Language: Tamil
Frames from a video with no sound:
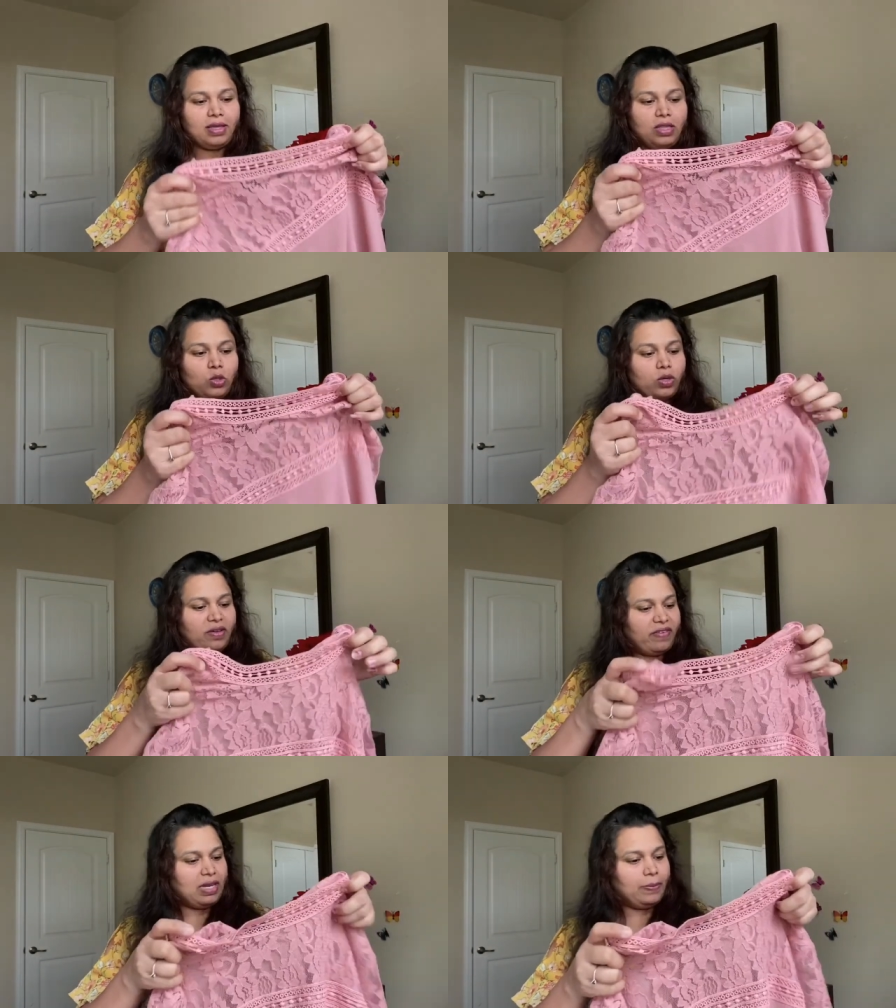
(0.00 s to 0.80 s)
இதோட
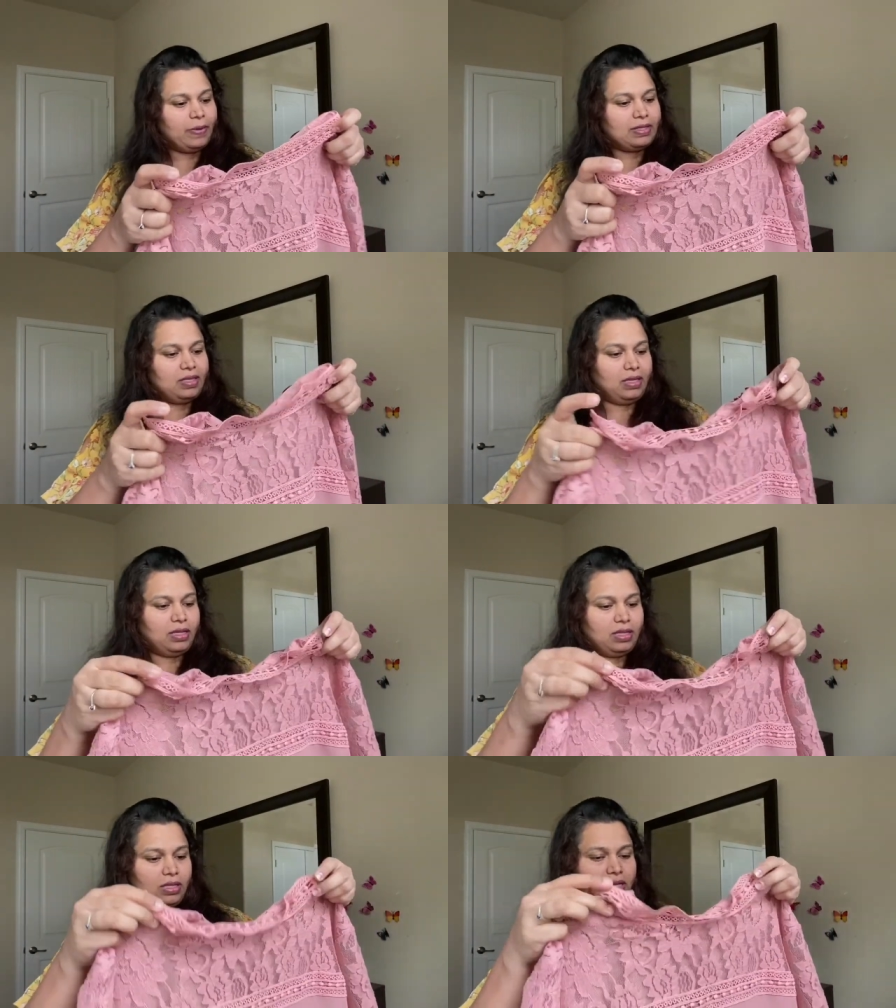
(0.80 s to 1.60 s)
விலை
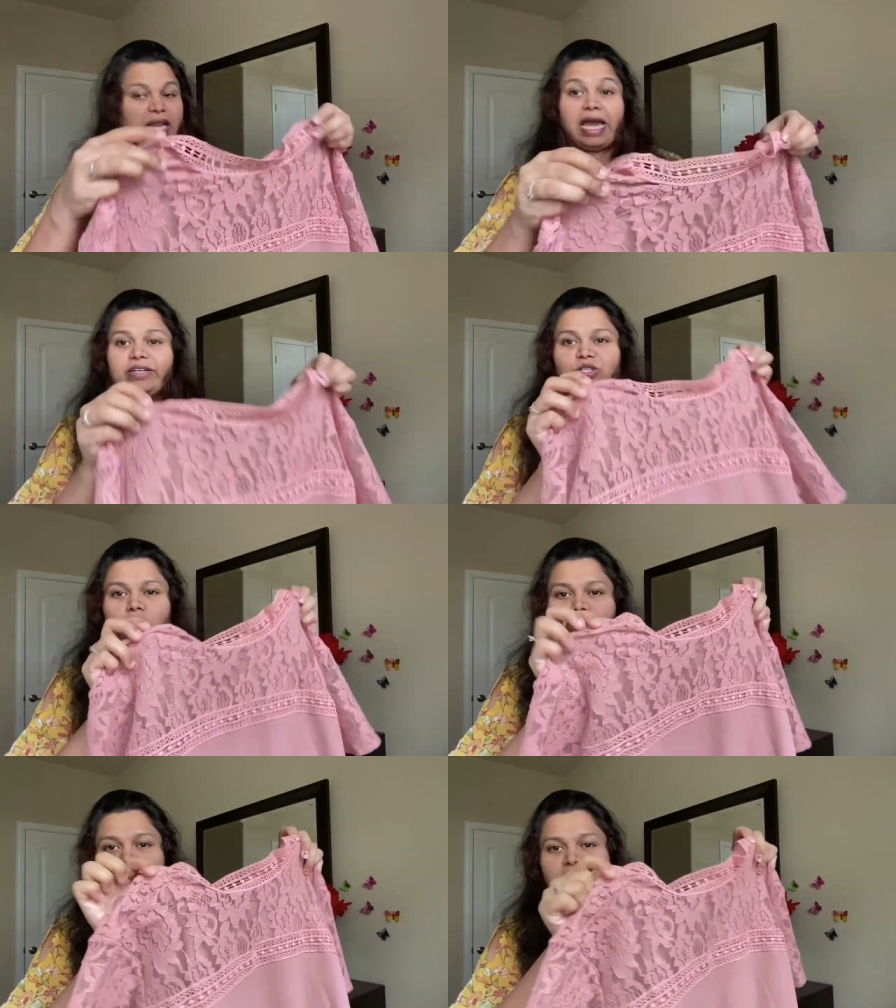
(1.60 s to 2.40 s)
பார்த்தீங்கன்னா நைன்
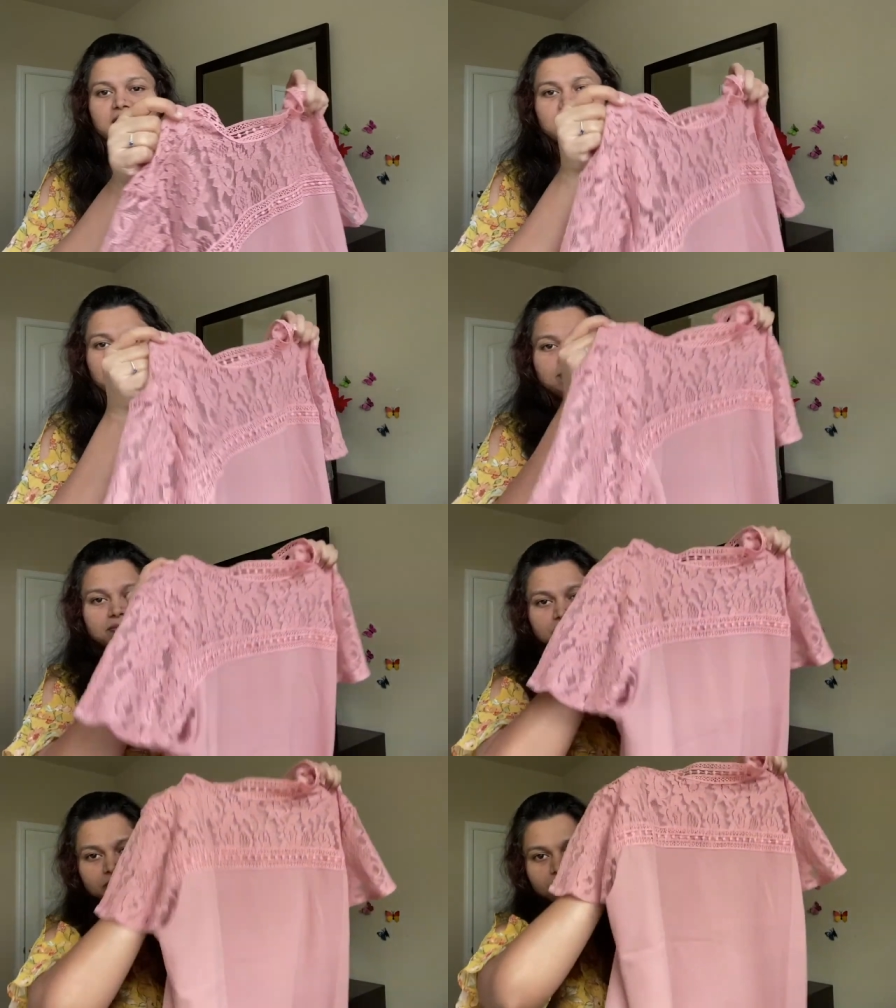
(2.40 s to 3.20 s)
டாலர்ஸ்
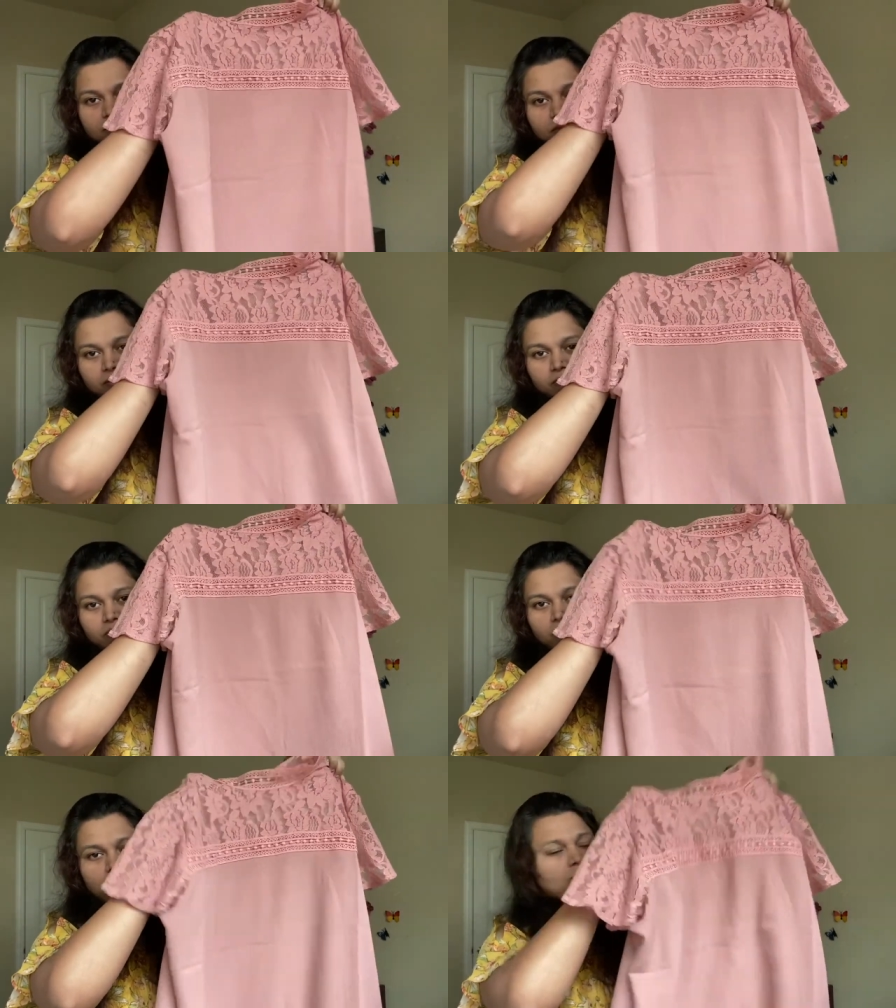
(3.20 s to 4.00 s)

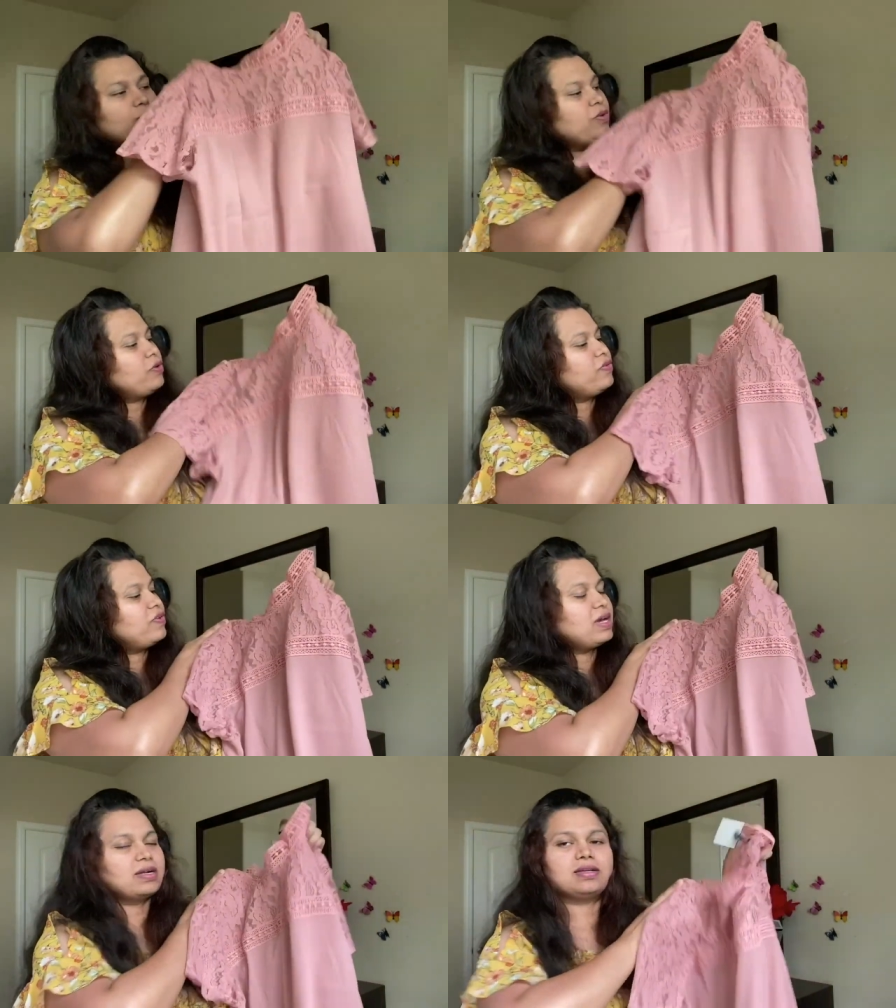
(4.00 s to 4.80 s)
ரொம்ப
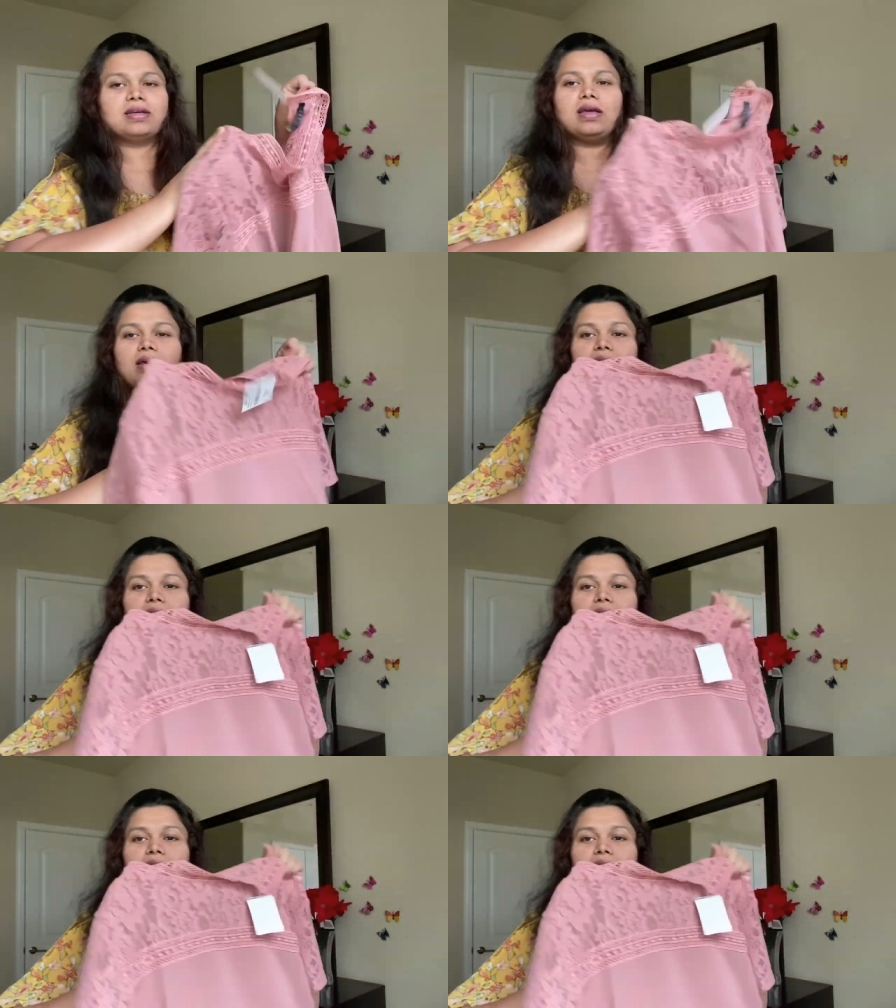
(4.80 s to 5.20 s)
பியூட்டிஃபுல்லாக இருக்குங்க